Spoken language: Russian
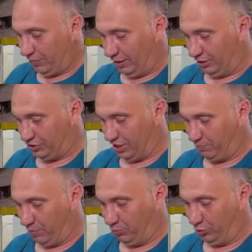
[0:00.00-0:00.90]
а,
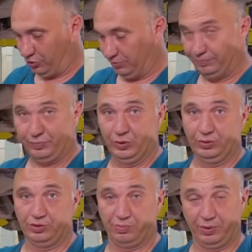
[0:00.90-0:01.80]
шаг побольше,
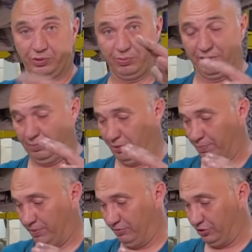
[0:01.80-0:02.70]
ну, чтобы она была
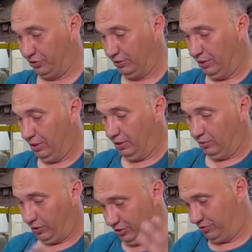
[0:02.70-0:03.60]
повыше
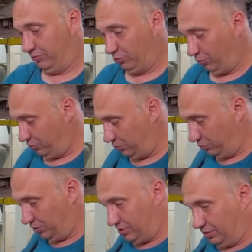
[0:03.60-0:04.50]
количество витков, я
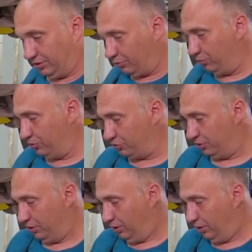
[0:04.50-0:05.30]
думаю, надо сделать такое же.